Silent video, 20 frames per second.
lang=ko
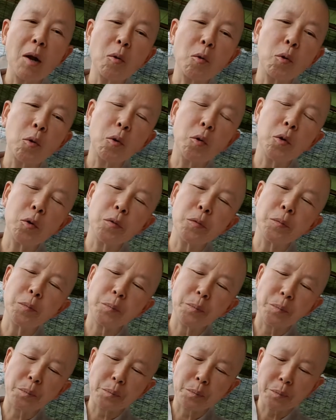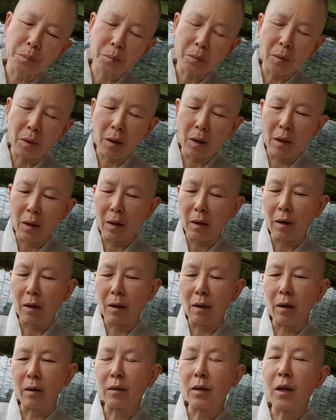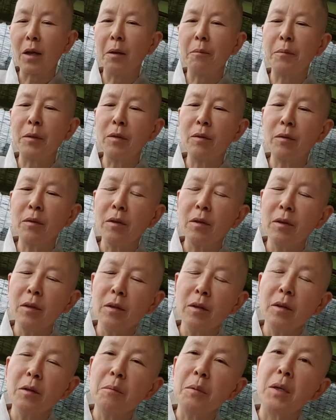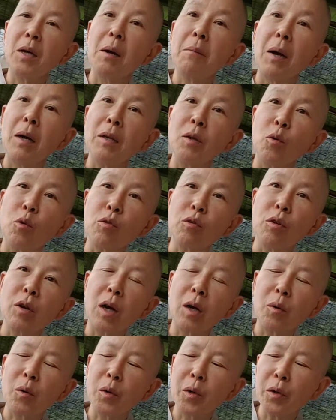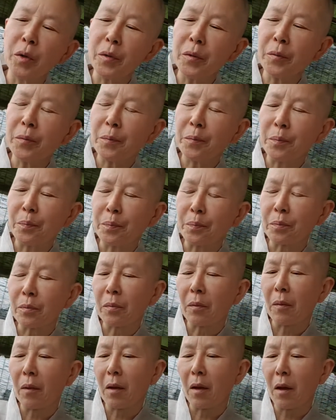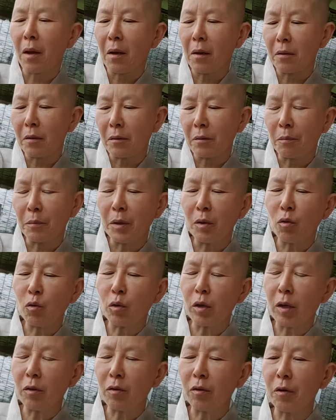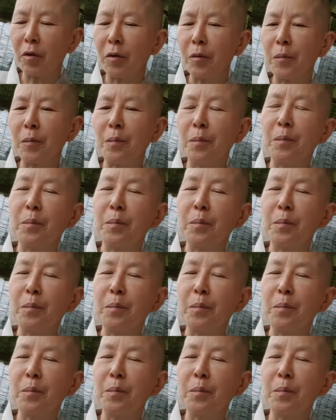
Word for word: 하고 다 비, 비가 많이 오더라고요. 음, 비 속에서